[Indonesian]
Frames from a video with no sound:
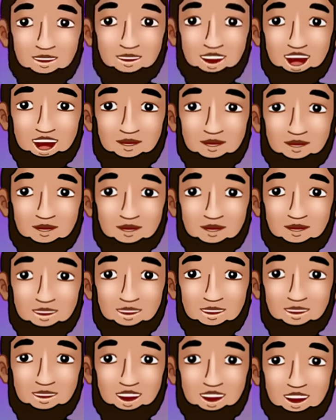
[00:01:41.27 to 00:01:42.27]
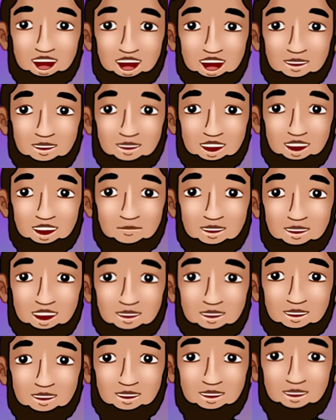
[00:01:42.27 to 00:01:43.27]
kelinci, mereka
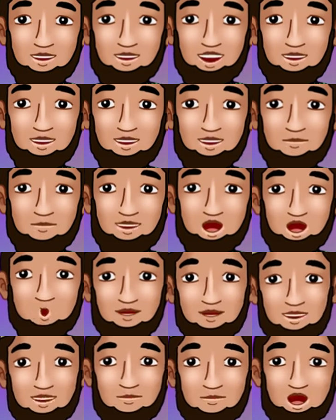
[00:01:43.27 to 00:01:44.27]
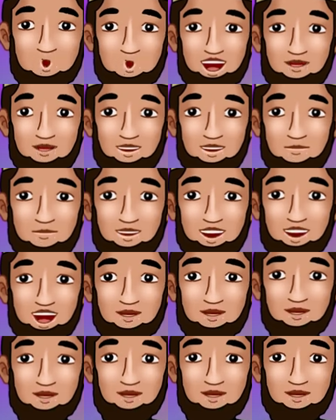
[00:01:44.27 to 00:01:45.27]
beralasan kelinci membuat mudah
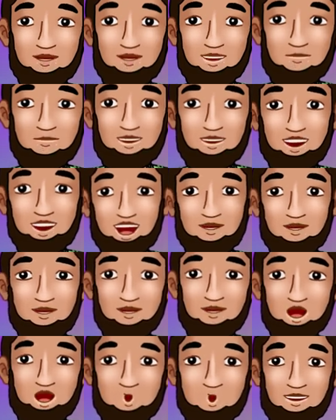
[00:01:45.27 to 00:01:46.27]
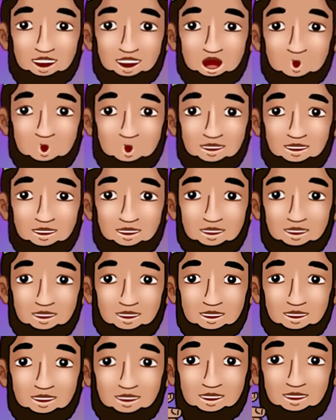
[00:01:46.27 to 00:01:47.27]
mimisan. Jami at-Turmudi.
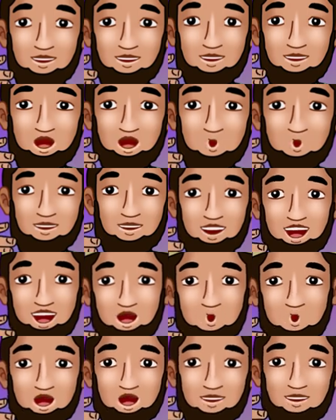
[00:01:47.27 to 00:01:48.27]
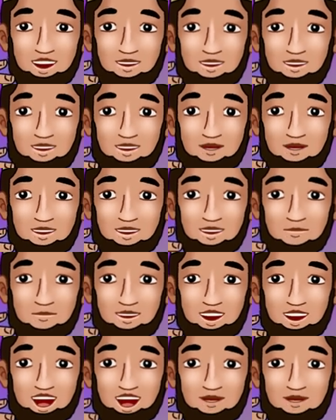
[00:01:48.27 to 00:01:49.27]
Namun kesimpulan ini kembali
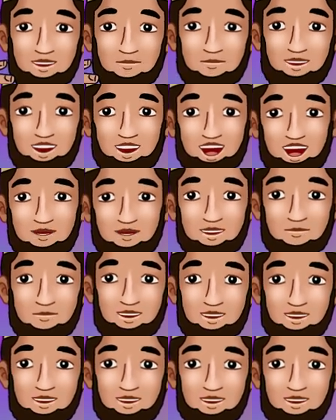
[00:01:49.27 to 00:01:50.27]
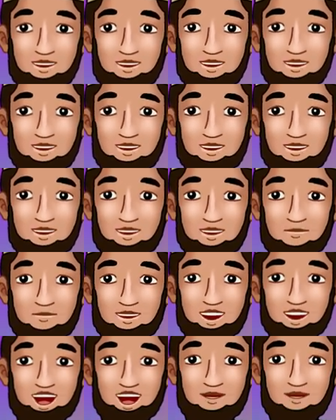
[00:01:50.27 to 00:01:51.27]
kepada keterangan medis.
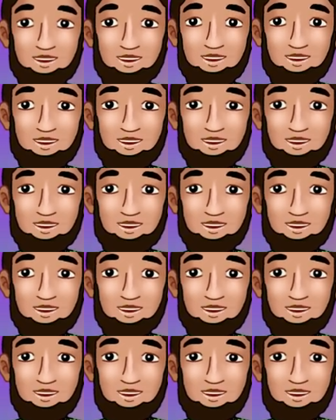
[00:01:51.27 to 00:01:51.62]
Demikian,